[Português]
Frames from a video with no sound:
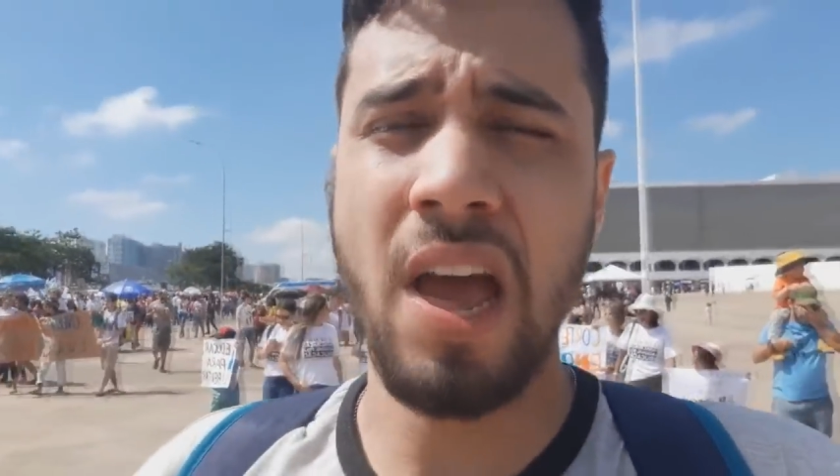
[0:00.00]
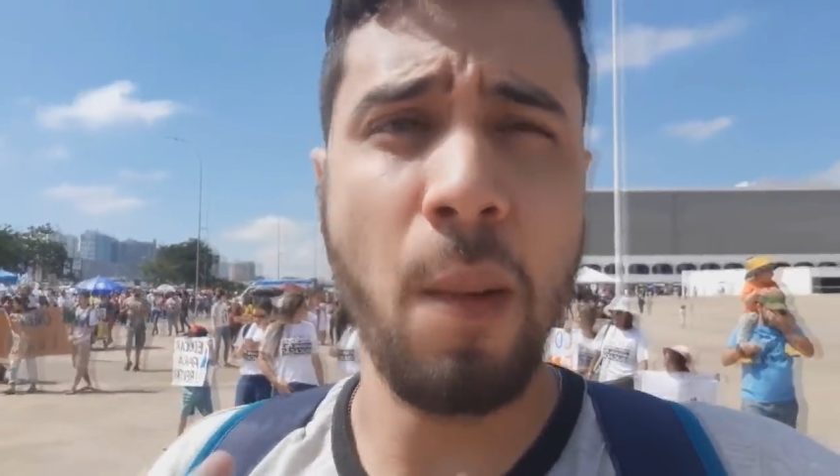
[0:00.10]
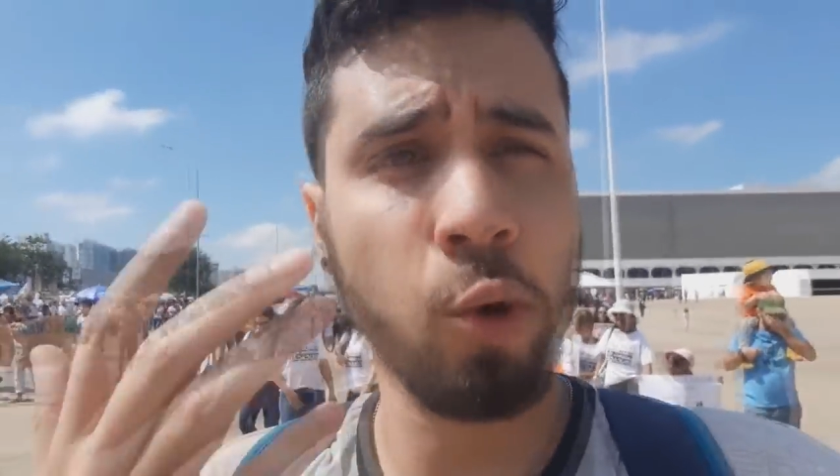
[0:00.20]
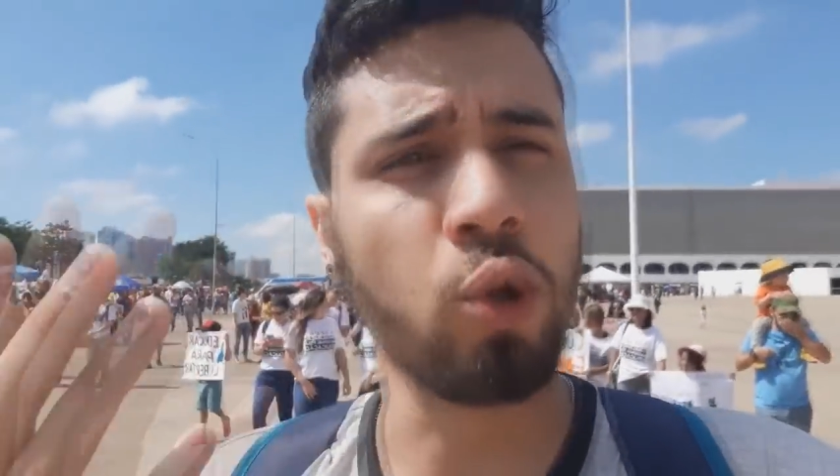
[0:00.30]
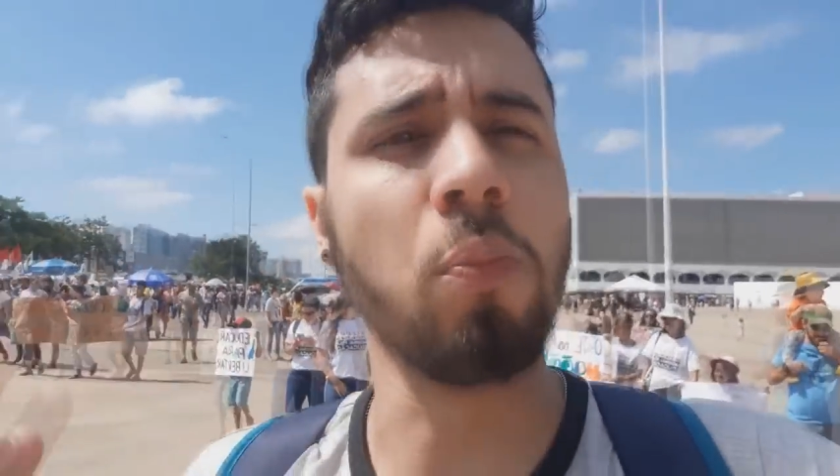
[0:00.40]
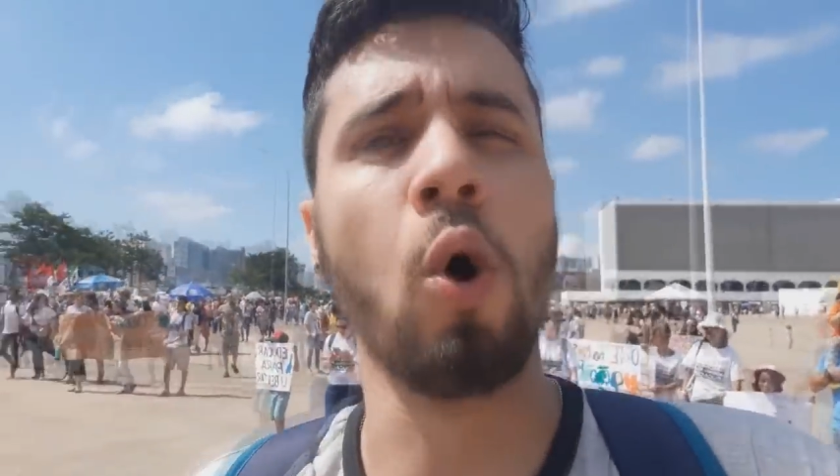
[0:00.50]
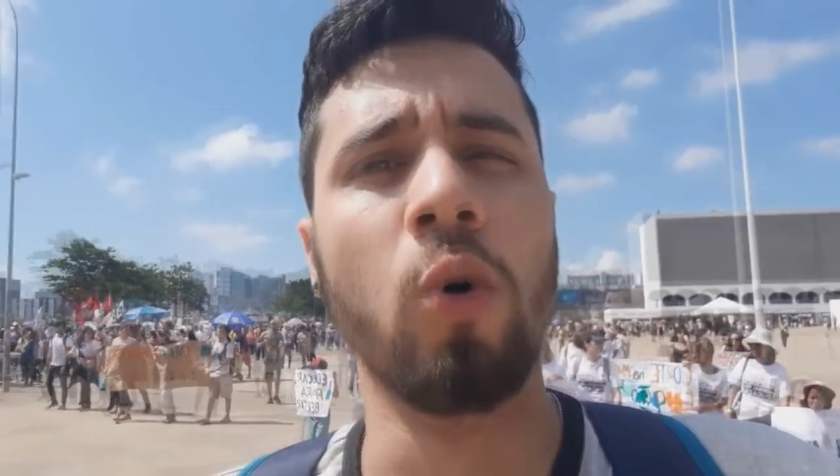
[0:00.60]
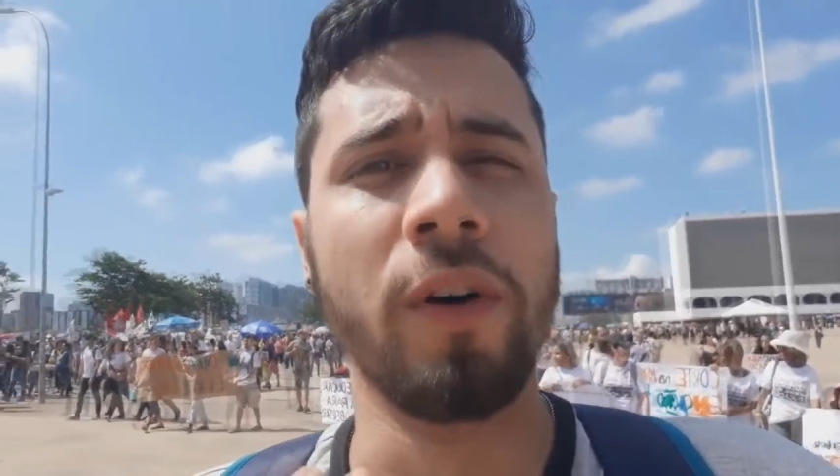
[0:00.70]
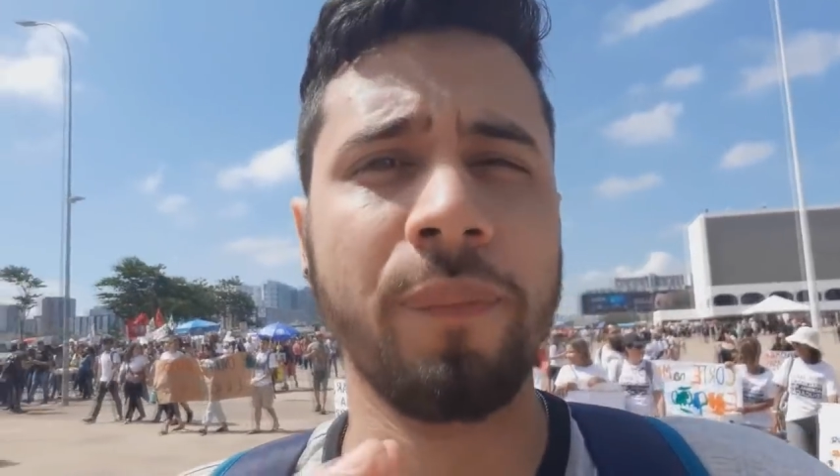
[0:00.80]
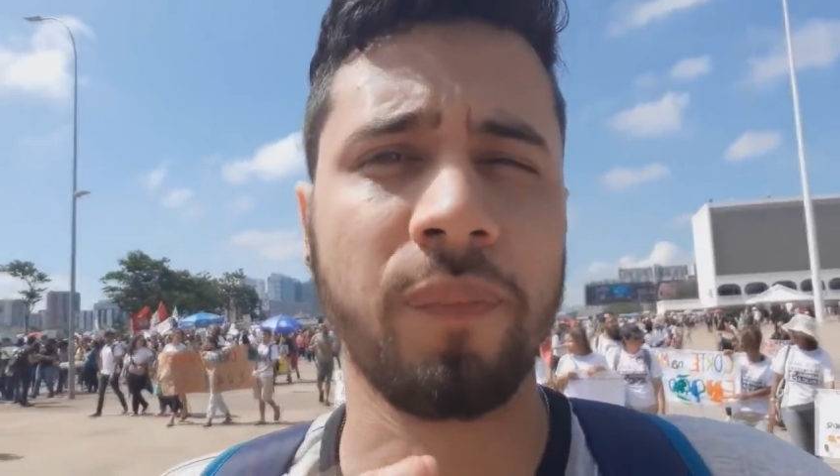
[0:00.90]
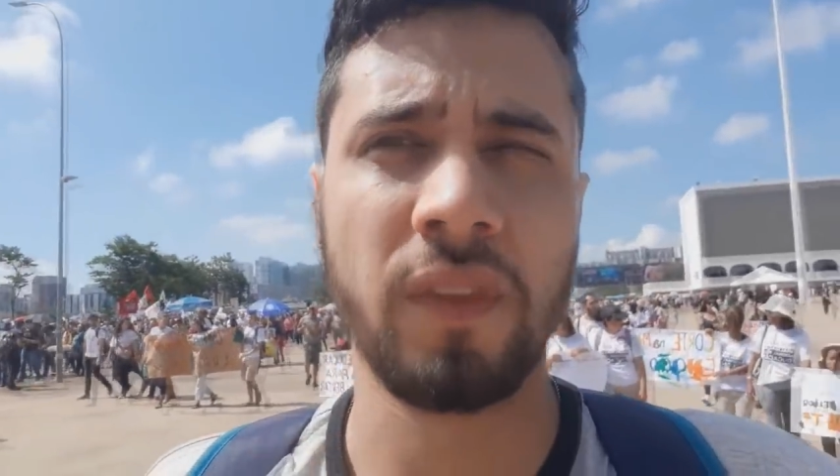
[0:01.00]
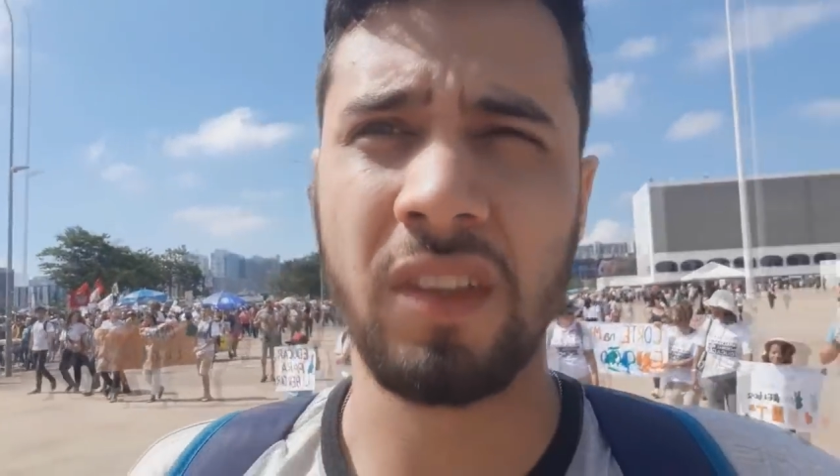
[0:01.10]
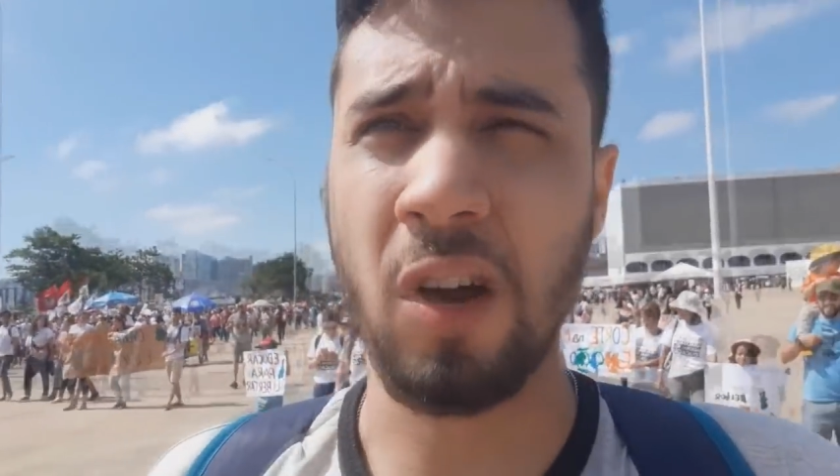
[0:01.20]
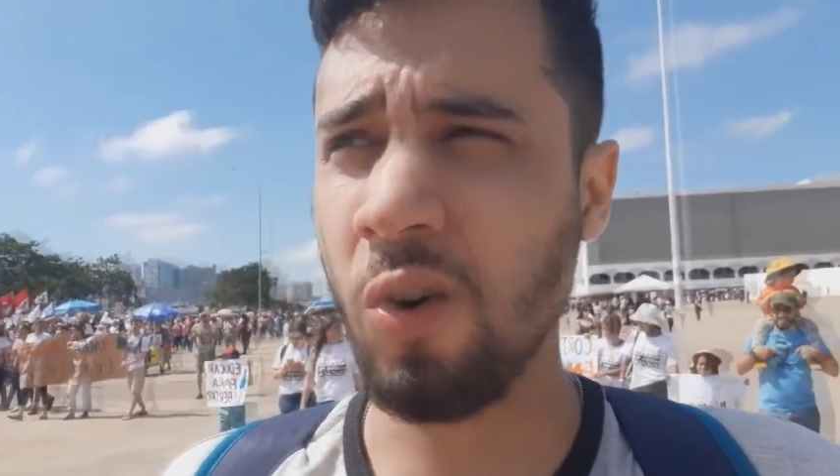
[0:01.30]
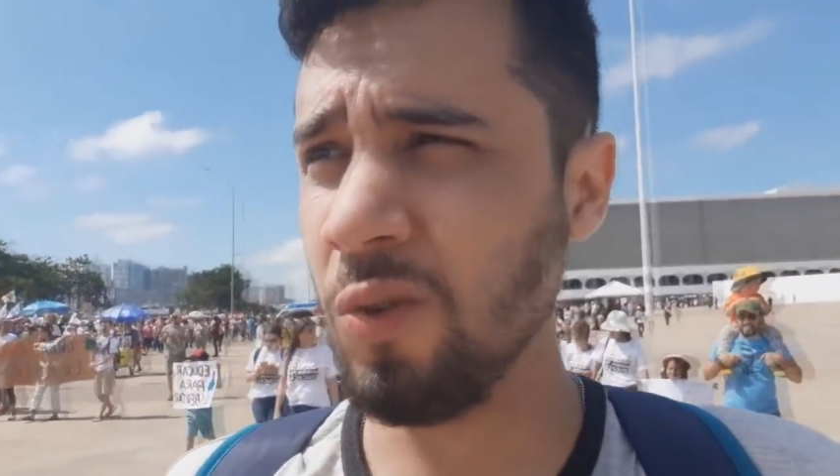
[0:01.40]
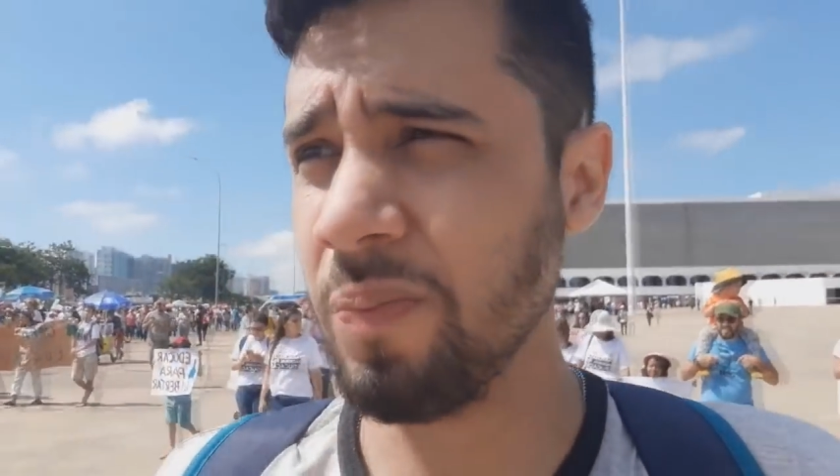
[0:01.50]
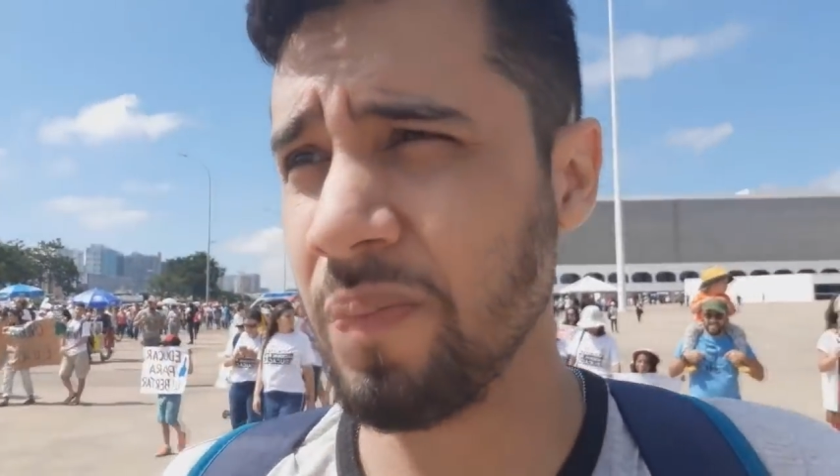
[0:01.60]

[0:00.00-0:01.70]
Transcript: é muito boa. Então,